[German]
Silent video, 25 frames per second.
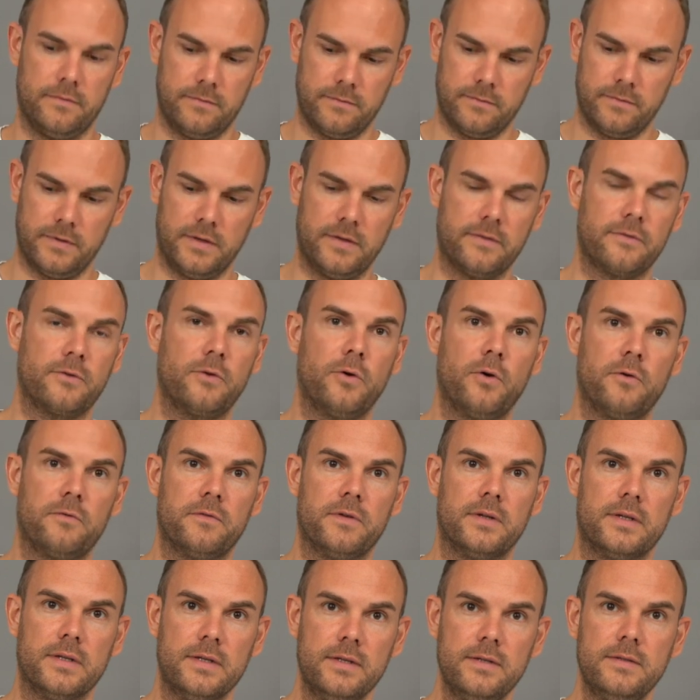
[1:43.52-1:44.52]
Wenn es
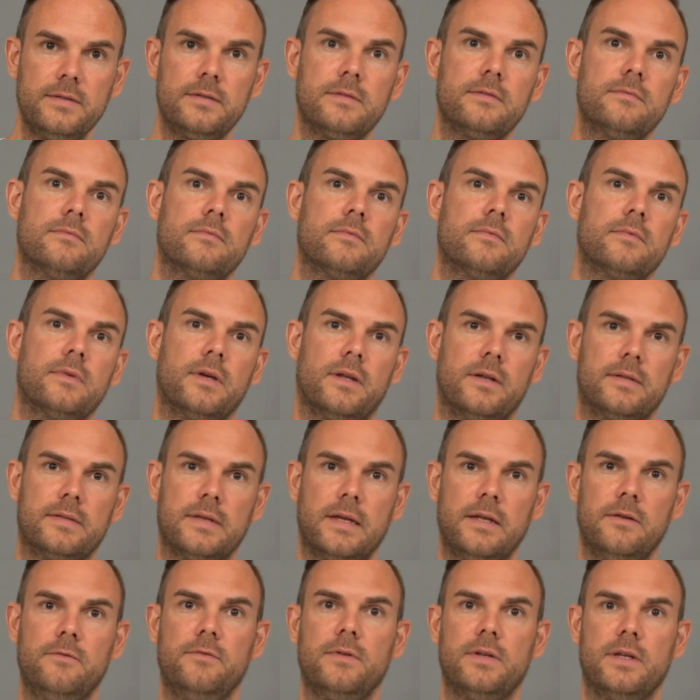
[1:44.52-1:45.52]
geöffnet ist, kann es
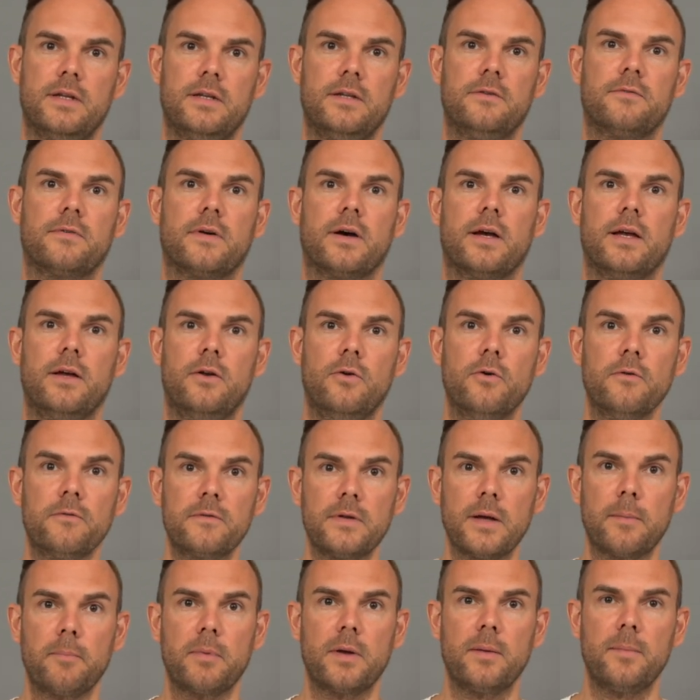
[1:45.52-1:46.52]
entweder in die freie
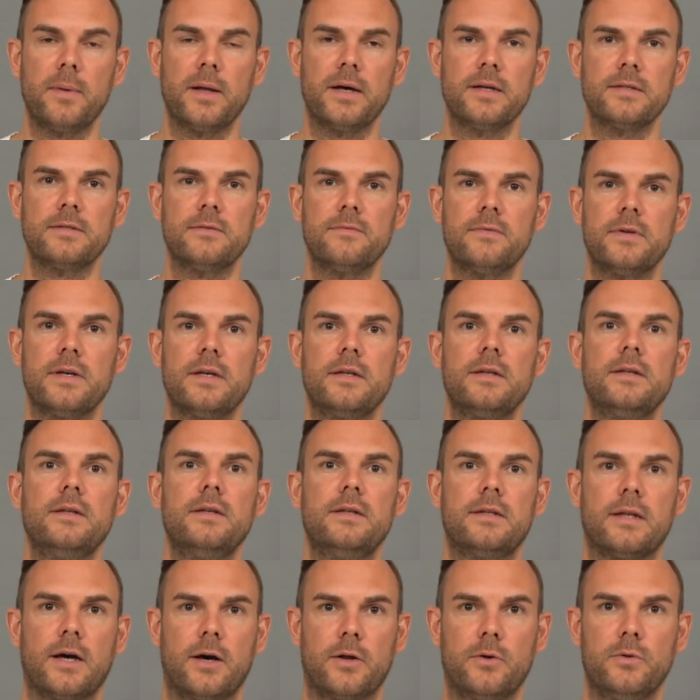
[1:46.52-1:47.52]
Luft abgeblasen
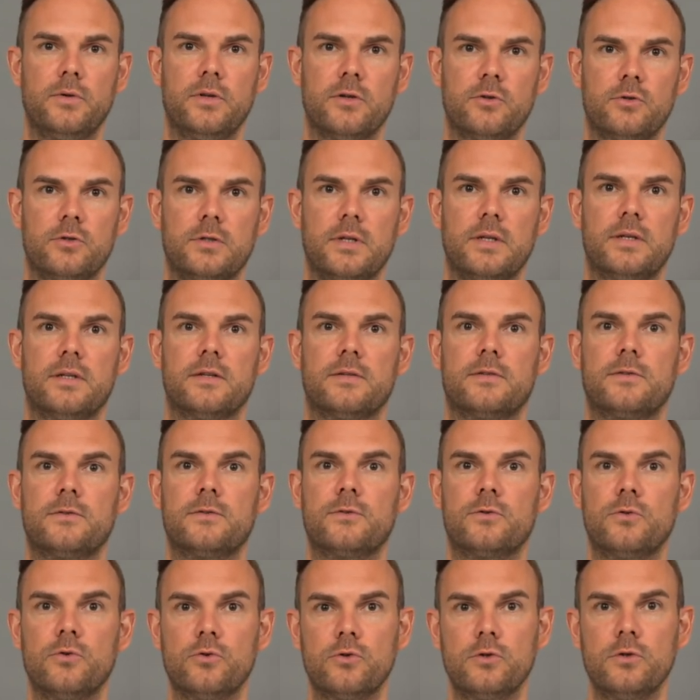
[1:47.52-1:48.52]
werden, dadurch entsteht das
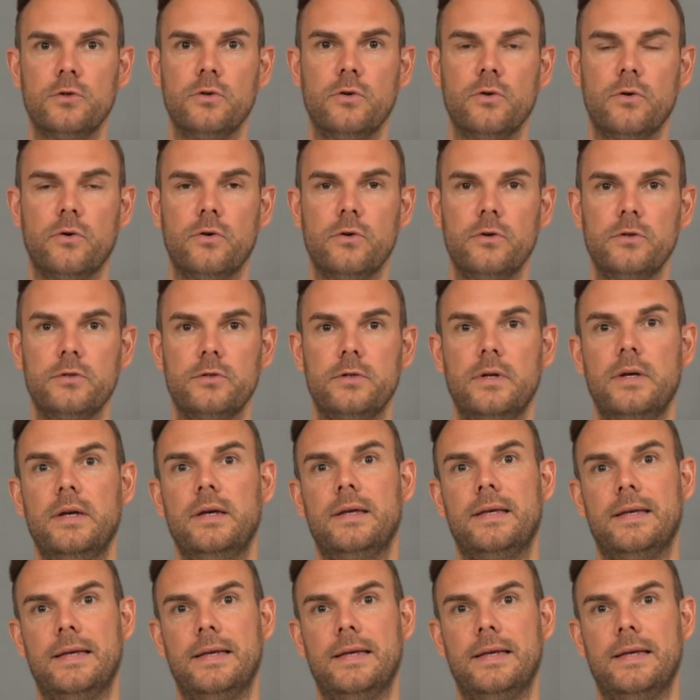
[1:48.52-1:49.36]
Zwischengeräusch,